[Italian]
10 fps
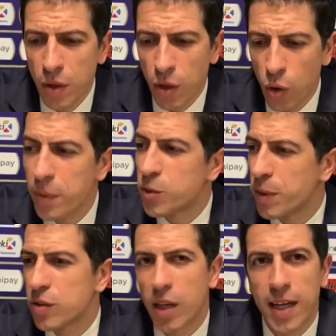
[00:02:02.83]
come
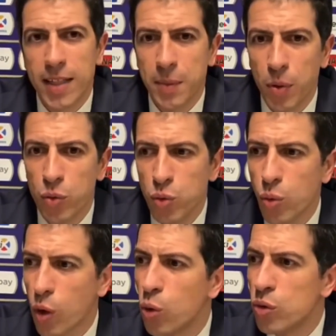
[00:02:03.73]
spesso accade poi
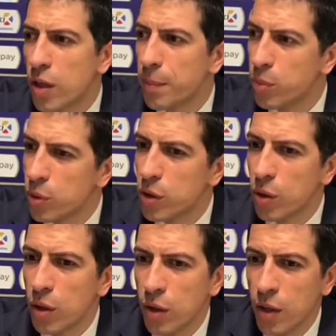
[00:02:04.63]
ognuno ha
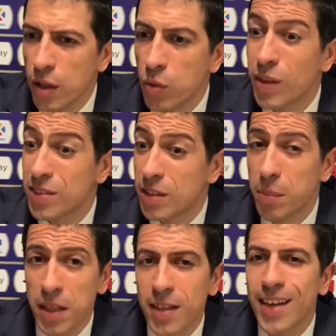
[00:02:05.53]
contribuito in una
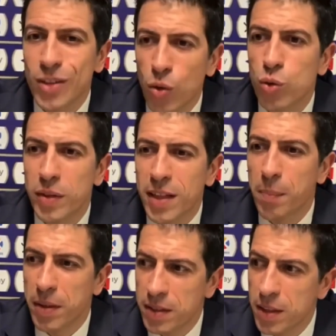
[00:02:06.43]
settimana tra l'altro due o tre
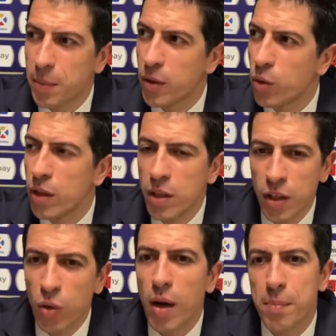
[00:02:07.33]
partite per noi
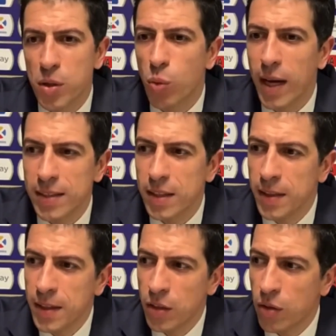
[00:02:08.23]
non abituati
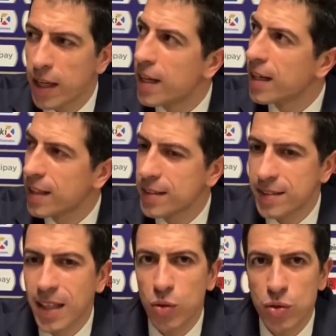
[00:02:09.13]
non è neanche
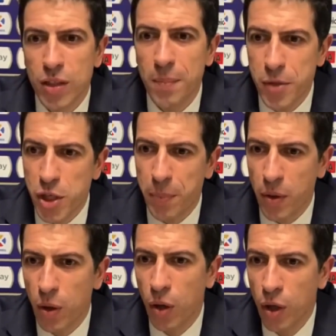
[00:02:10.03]
stato semplice
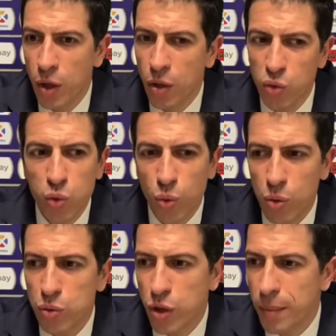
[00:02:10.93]
però ognuno ha
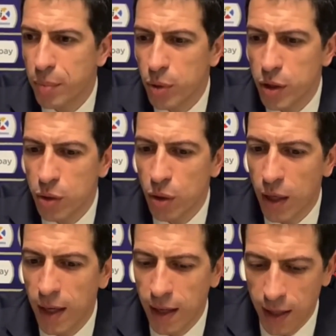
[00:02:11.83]

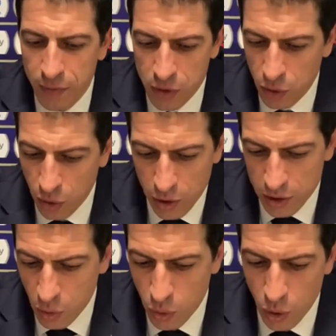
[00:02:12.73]
contribuito alla vittoria ed
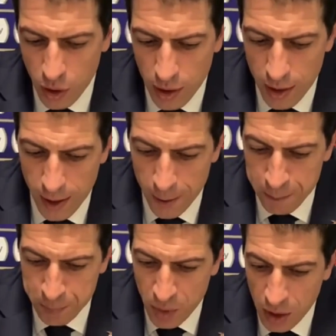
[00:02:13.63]
è quello che,
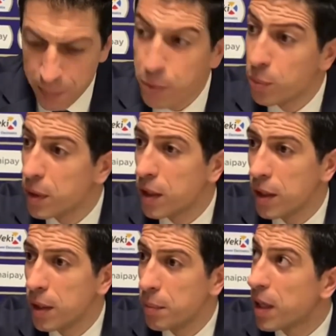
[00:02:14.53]
che più
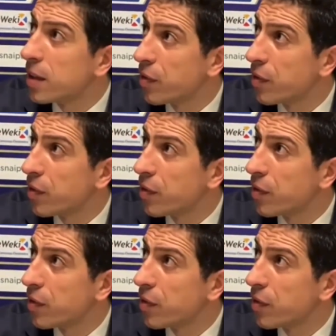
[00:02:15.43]
mi, mi rende